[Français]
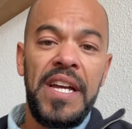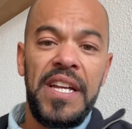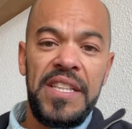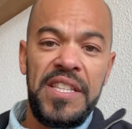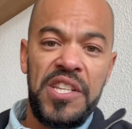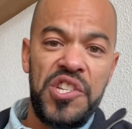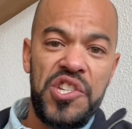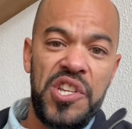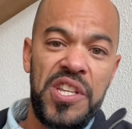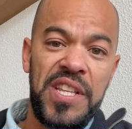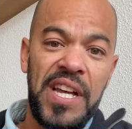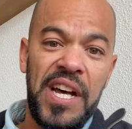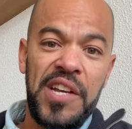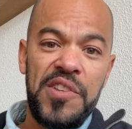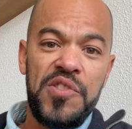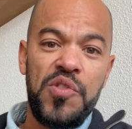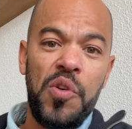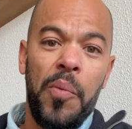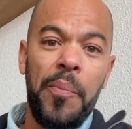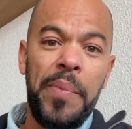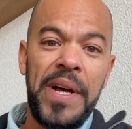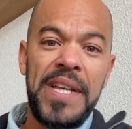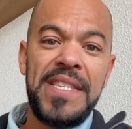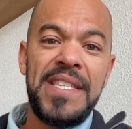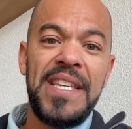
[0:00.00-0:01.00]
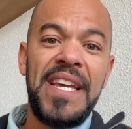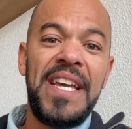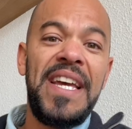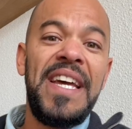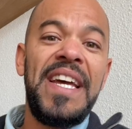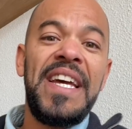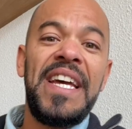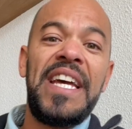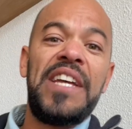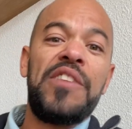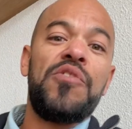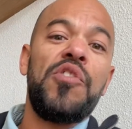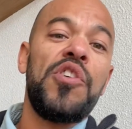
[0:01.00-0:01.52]
des générations passées,
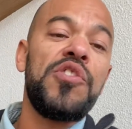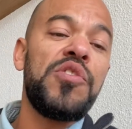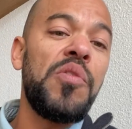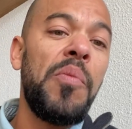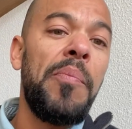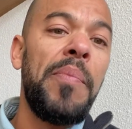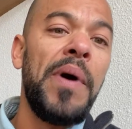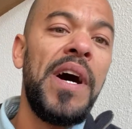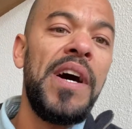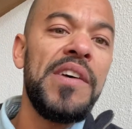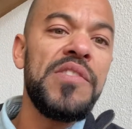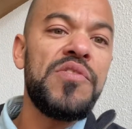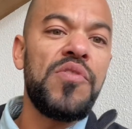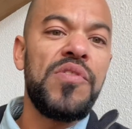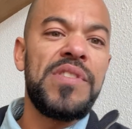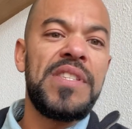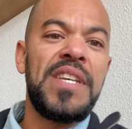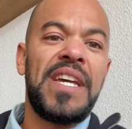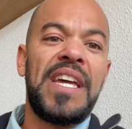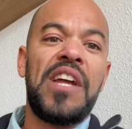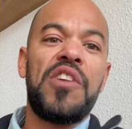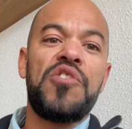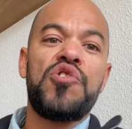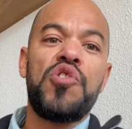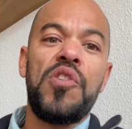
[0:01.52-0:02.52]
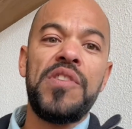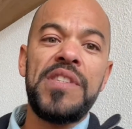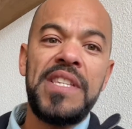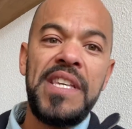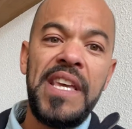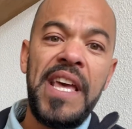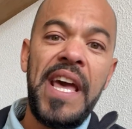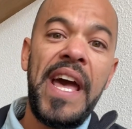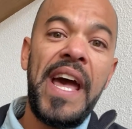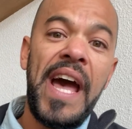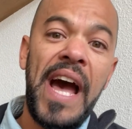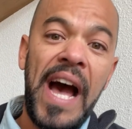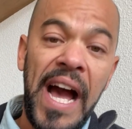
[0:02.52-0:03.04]
et d'autres pensent que c'est quelque chose qui
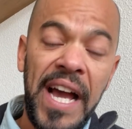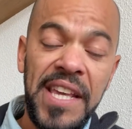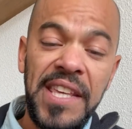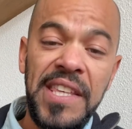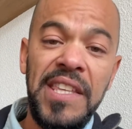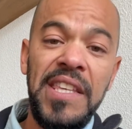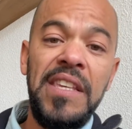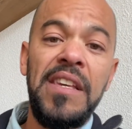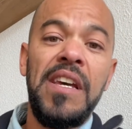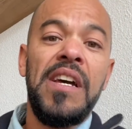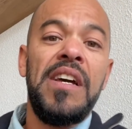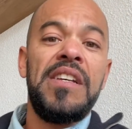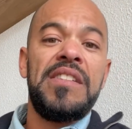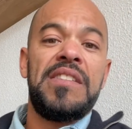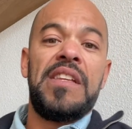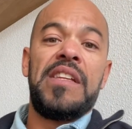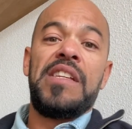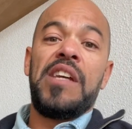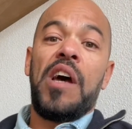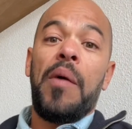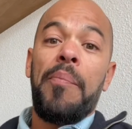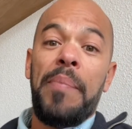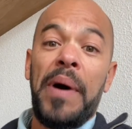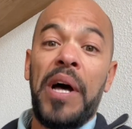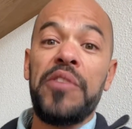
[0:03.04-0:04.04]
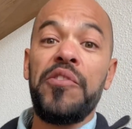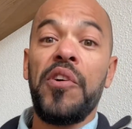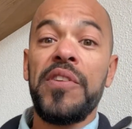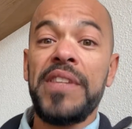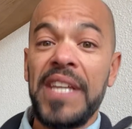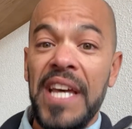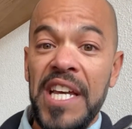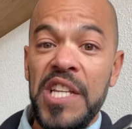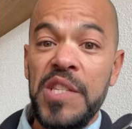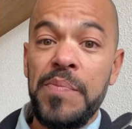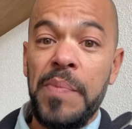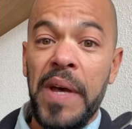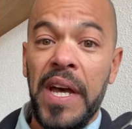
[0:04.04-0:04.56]
est acquis, c'est-à-dire par notre
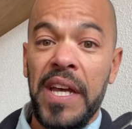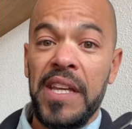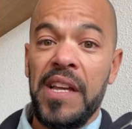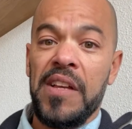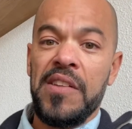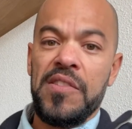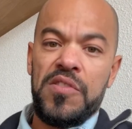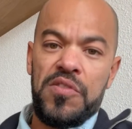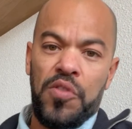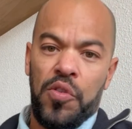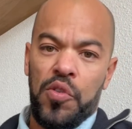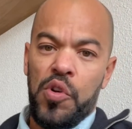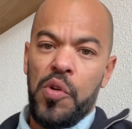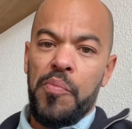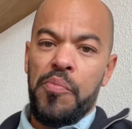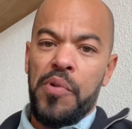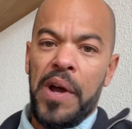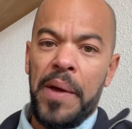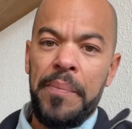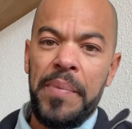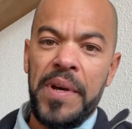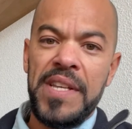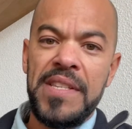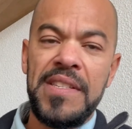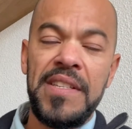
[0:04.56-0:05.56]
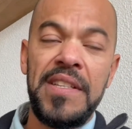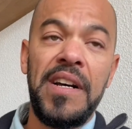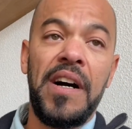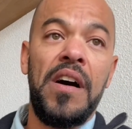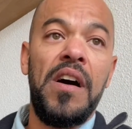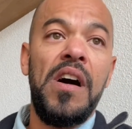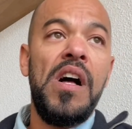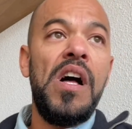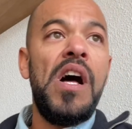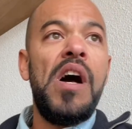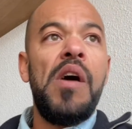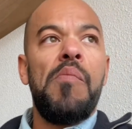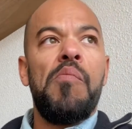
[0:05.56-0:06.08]
expérience. Donc le point précédent,
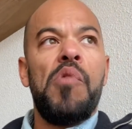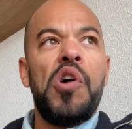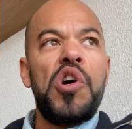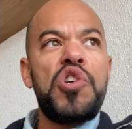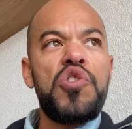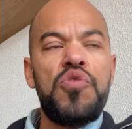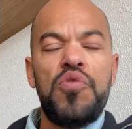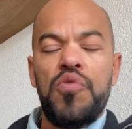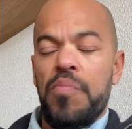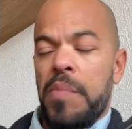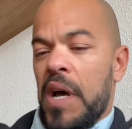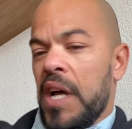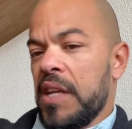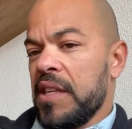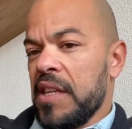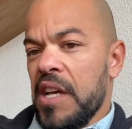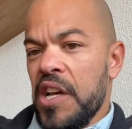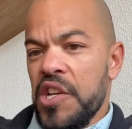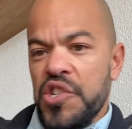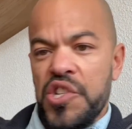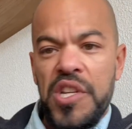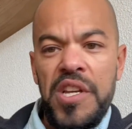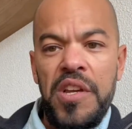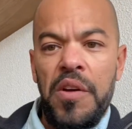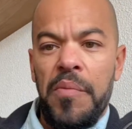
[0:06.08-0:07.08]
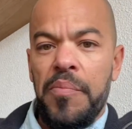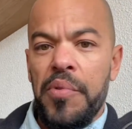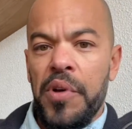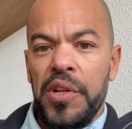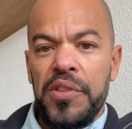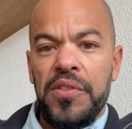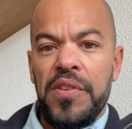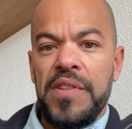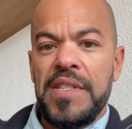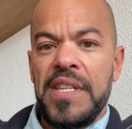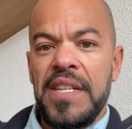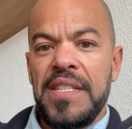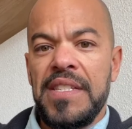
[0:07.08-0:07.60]
moi, je suis partagé un peu
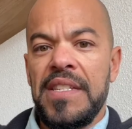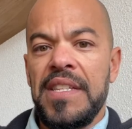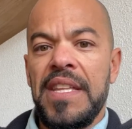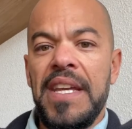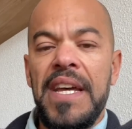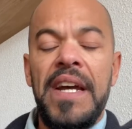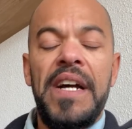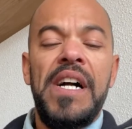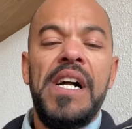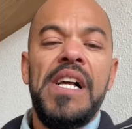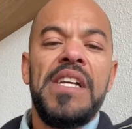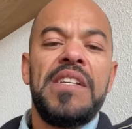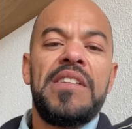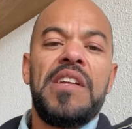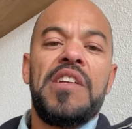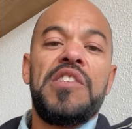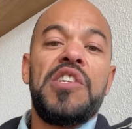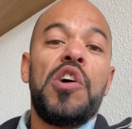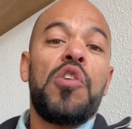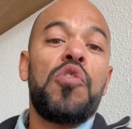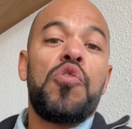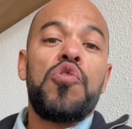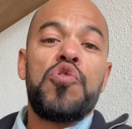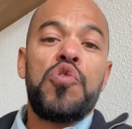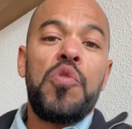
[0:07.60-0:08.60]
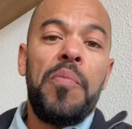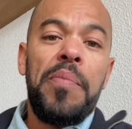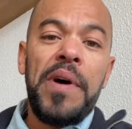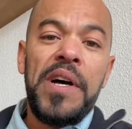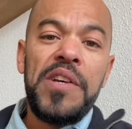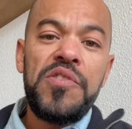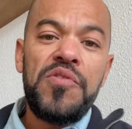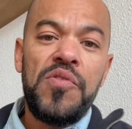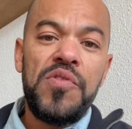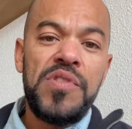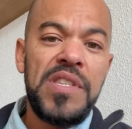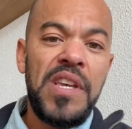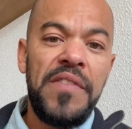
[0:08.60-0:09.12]
entre cette idée, c'est-à-dire que je pense
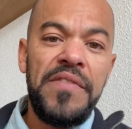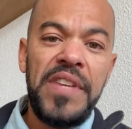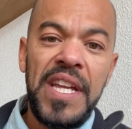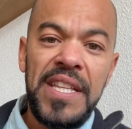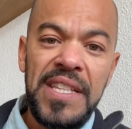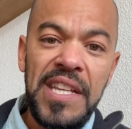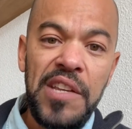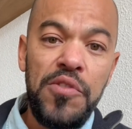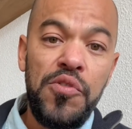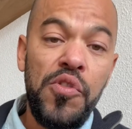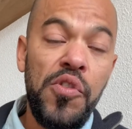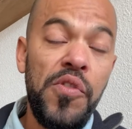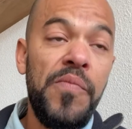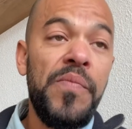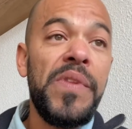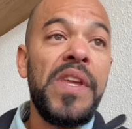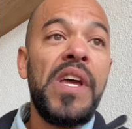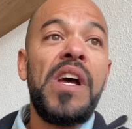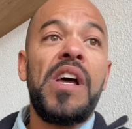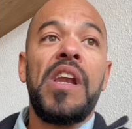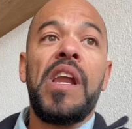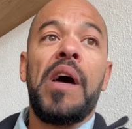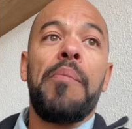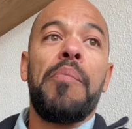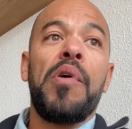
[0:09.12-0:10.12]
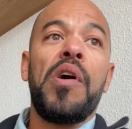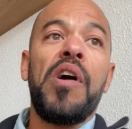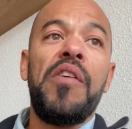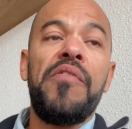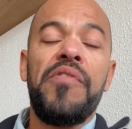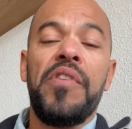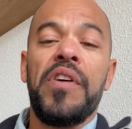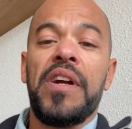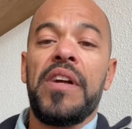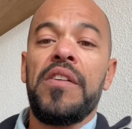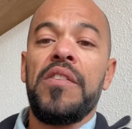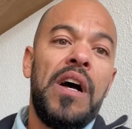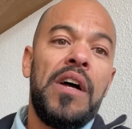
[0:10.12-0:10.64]
que ça vient des deux. La
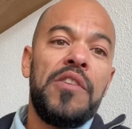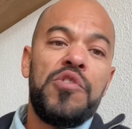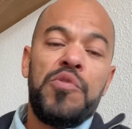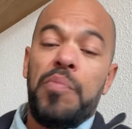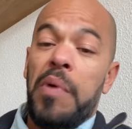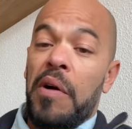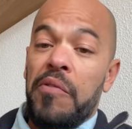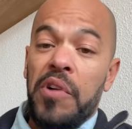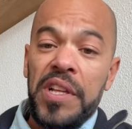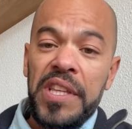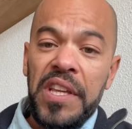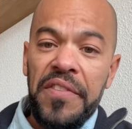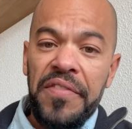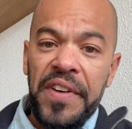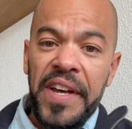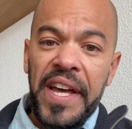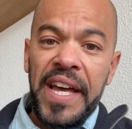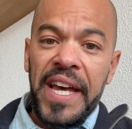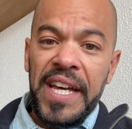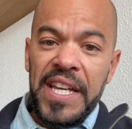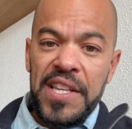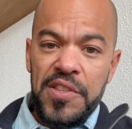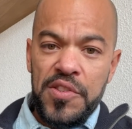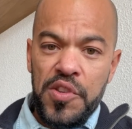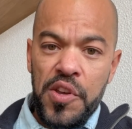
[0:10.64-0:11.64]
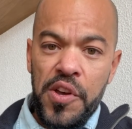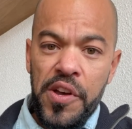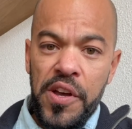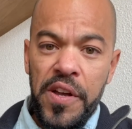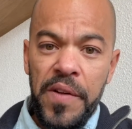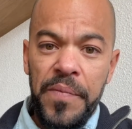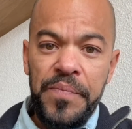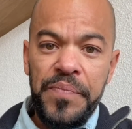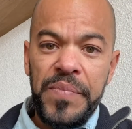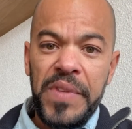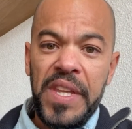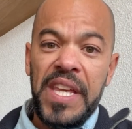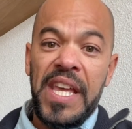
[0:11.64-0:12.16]
preuve, tu peux avoir des frères et sœurs
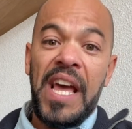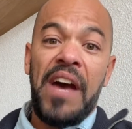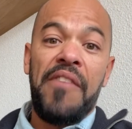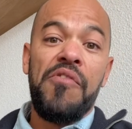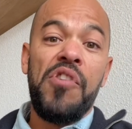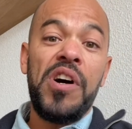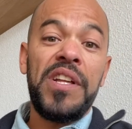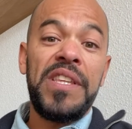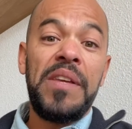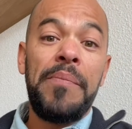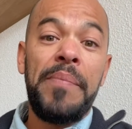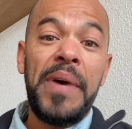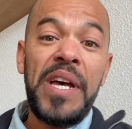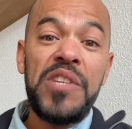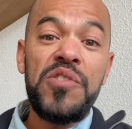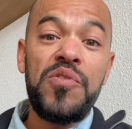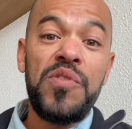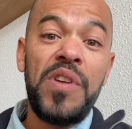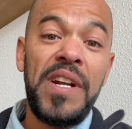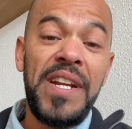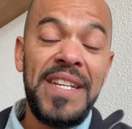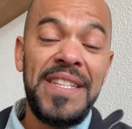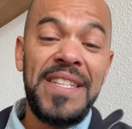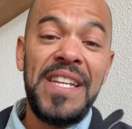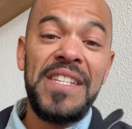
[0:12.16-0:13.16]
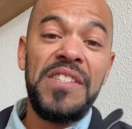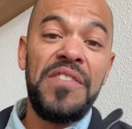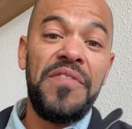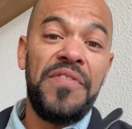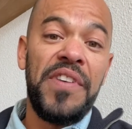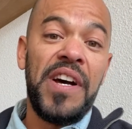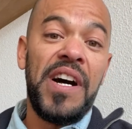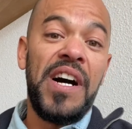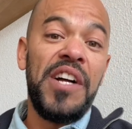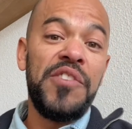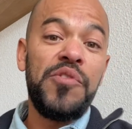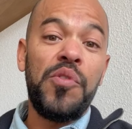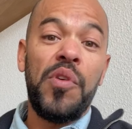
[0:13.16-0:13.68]
et avoir des personnalités
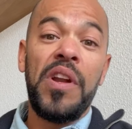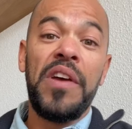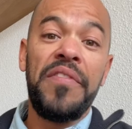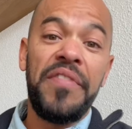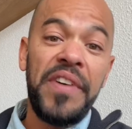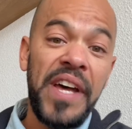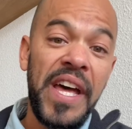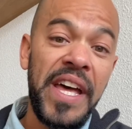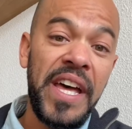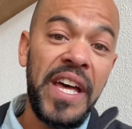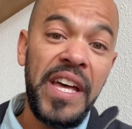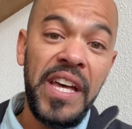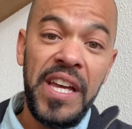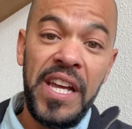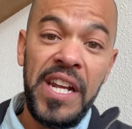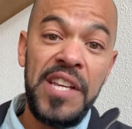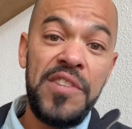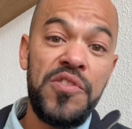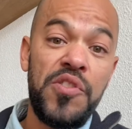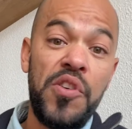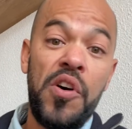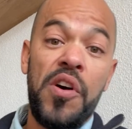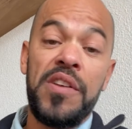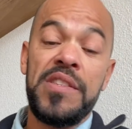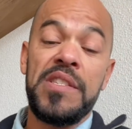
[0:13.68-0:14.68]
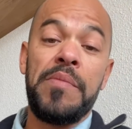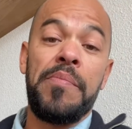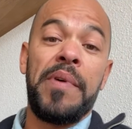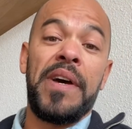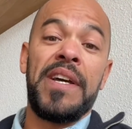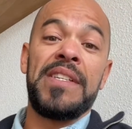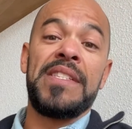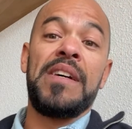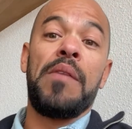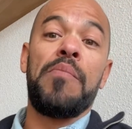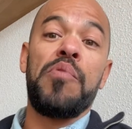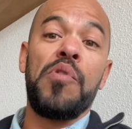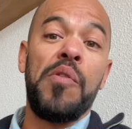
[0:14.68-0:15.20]
différentes entre les frères et les sœurs. C'est par
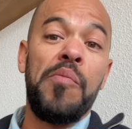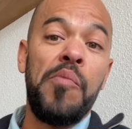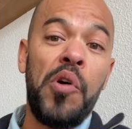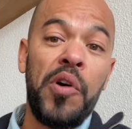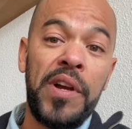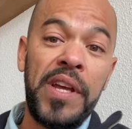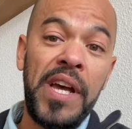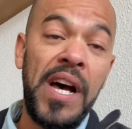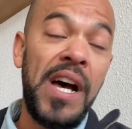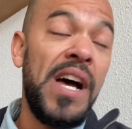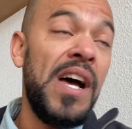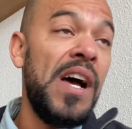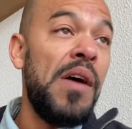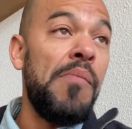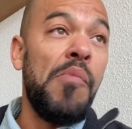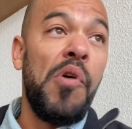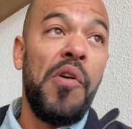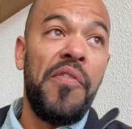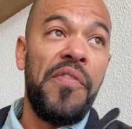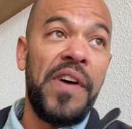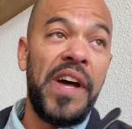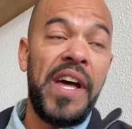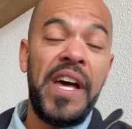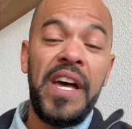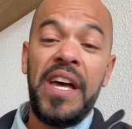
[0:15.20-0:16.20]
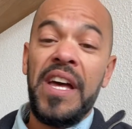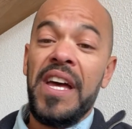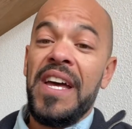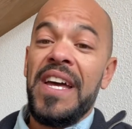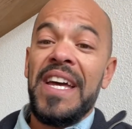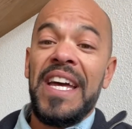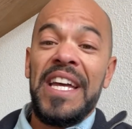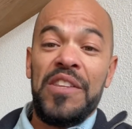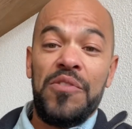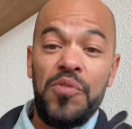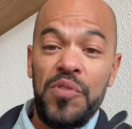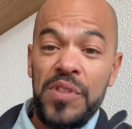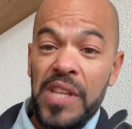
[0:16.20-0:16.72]
exemple mon cas. Mon frère
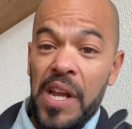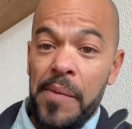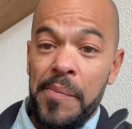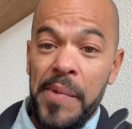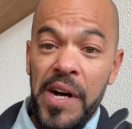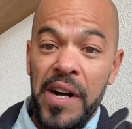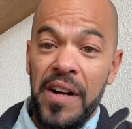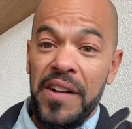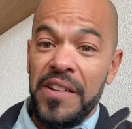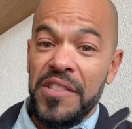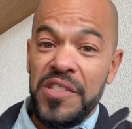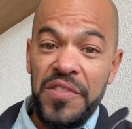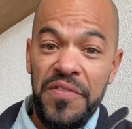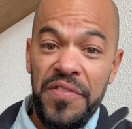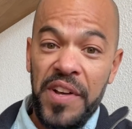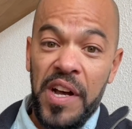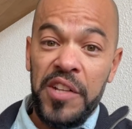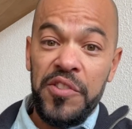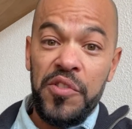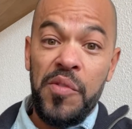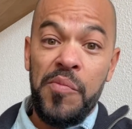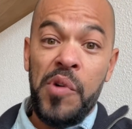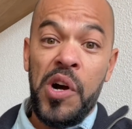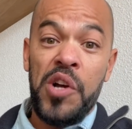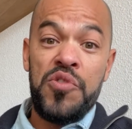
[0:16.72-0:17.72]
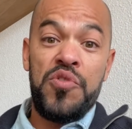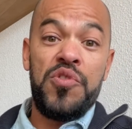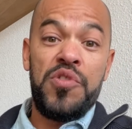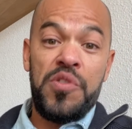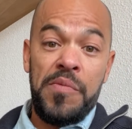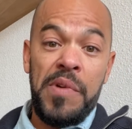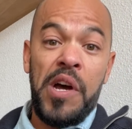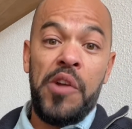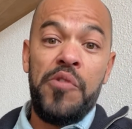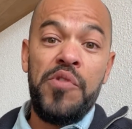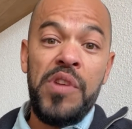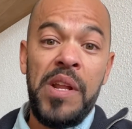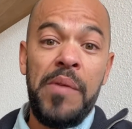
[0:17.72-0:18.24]
est totalement différent de moi.
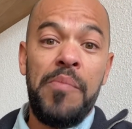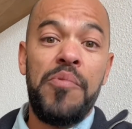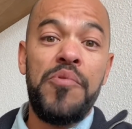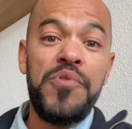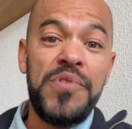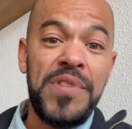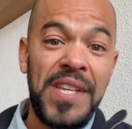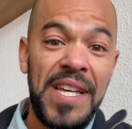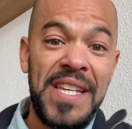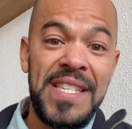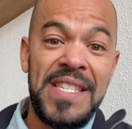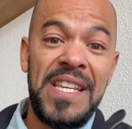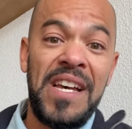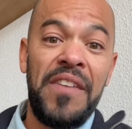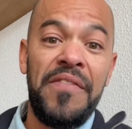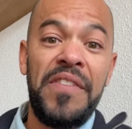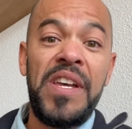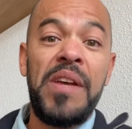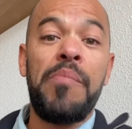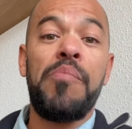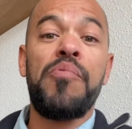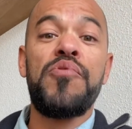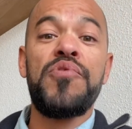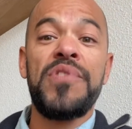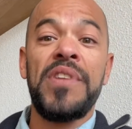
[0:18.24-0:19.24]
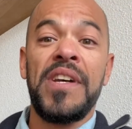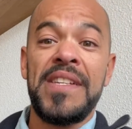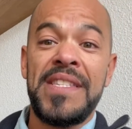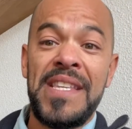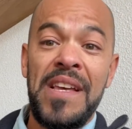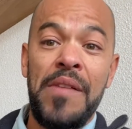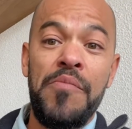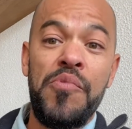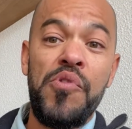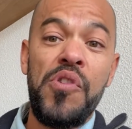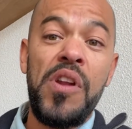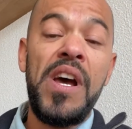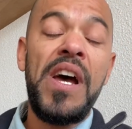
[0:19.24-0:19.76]
Justement, lui, il est plus réservé, plus dans sa
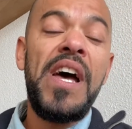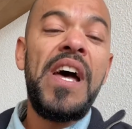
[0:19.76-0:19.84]
bulle,